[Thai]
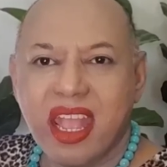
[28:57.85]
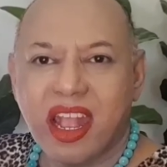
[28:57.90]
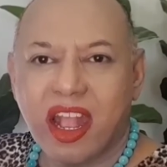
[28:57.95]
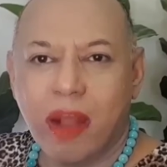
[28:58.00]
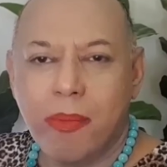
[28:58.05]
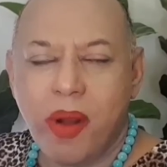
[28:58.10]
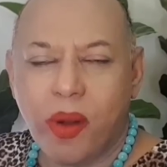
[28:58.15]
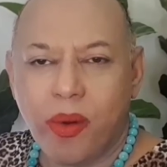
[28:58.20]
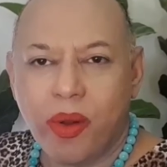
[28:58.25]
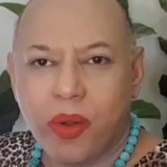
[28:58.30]

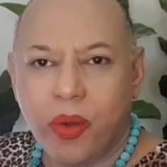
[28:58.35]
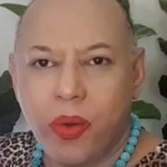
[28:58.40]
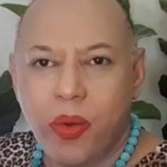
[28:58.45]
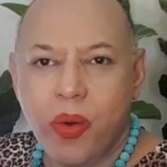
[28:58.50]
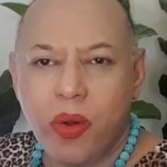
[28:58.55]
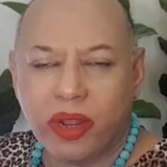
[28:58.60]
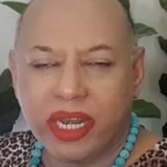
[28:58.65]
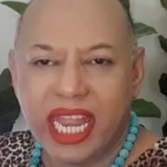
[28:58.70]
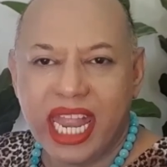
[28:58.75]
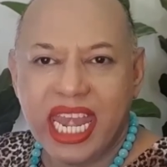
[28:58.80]
เขาบอกว่าคู่
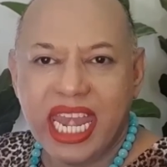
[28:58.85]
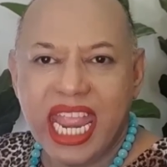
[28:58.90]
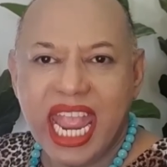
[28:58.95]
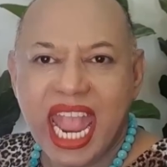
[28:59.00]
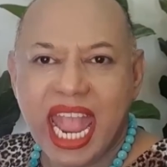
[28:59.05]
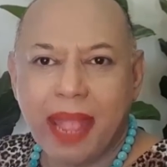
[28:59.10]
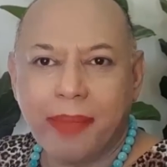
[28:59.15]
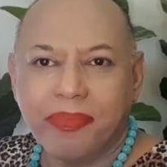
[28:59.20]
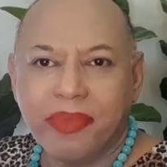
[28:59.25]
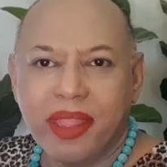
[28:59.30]
ของท่าน
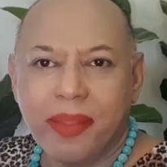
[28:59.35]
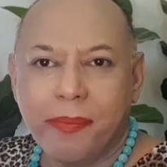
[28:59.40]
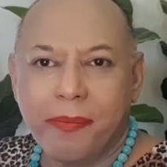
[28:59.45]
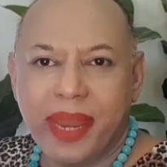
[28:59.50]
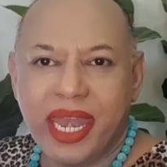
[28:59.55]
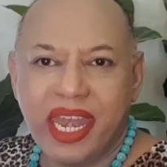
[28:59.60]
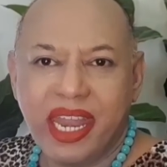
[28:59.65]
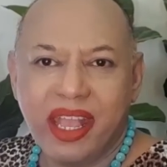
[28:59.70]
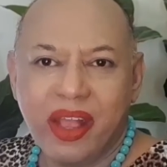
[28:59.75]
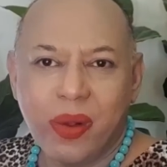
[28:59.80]
เนี่ย
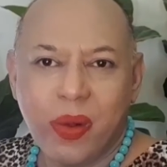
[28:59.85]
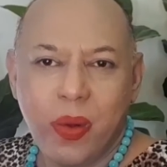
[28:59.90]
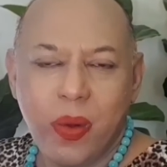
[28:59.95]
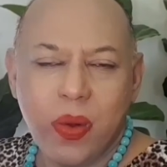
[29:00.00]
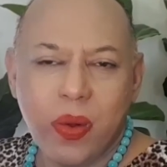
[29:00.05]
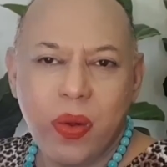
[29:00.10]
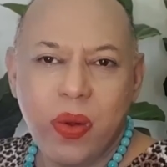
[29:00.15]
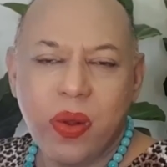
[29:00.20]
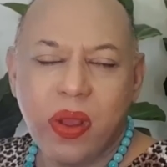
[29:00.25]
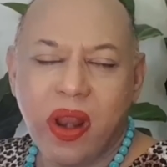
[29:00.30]
เป็นเนื้อ
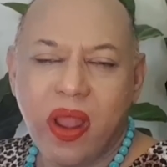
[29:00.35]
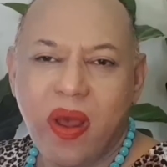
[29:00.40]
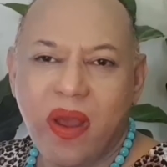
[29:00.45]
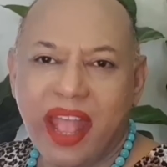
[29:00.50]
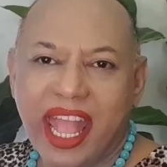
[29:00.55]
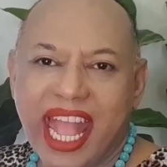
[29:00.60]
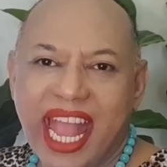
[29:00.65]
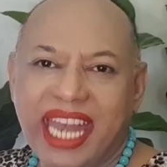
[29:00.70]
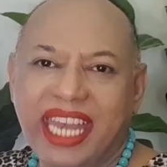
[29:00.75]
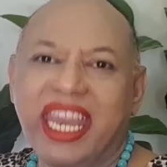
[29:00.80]
คู่ครอง
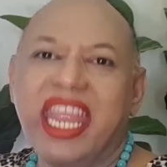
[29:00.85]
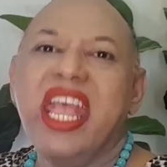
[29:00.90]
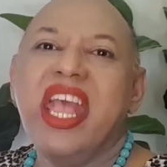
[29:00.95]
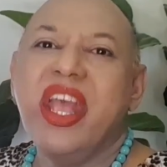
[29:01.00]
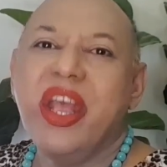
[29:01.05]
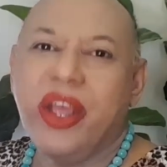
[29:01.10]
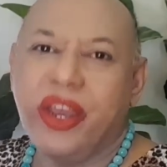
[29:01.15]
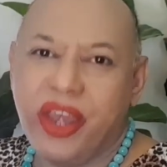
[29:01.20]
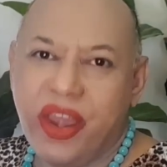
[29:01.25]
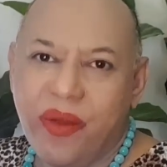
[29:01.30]
กัน
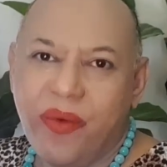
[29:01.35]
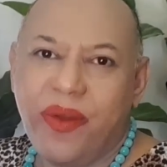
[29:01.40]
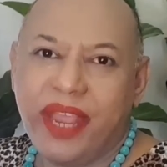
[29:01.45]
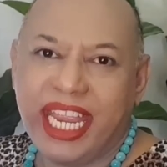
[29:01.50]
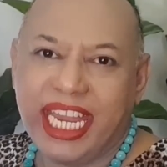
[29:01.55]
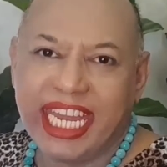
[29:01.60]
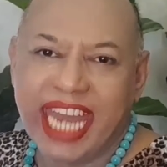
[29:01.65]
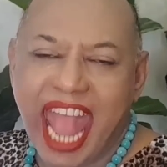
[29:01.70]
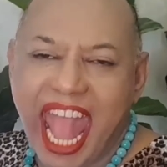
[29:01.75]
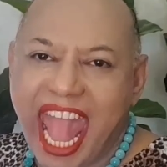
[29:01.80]
โดย
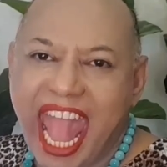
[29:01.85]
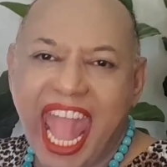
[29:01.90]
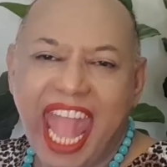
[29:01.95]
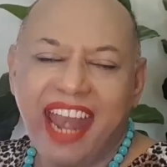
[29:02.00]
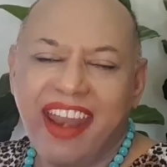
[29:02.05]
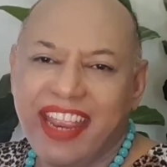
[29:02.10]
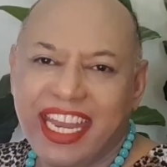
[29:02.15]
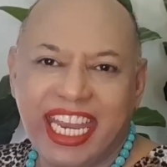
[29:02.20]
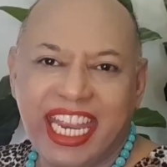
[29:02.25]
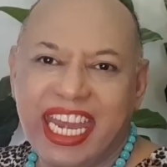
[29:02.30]
แท้
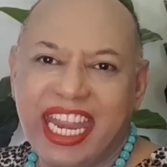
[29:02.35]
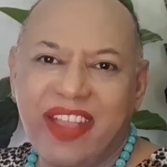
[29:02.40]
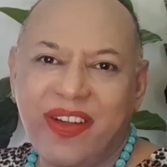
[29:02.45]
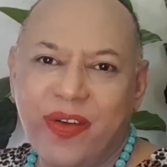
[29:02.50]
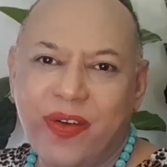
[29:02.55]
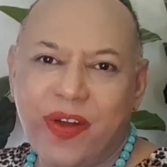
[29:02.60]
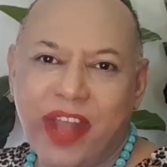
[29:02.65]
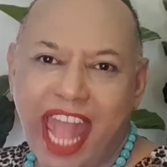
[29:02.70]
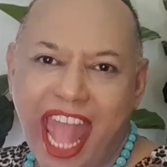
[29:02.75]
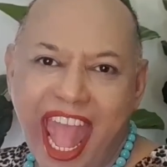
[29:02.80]
เลยทีเดีย
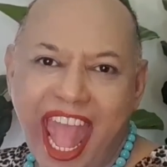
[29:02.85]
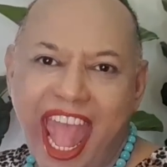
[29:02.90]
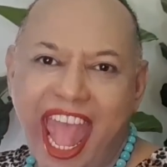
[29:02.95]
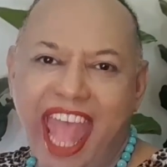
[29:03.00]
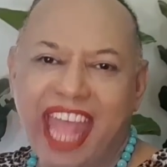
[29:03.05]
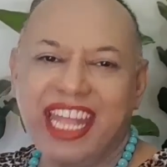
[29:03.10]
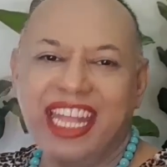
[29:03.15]
วค่ะ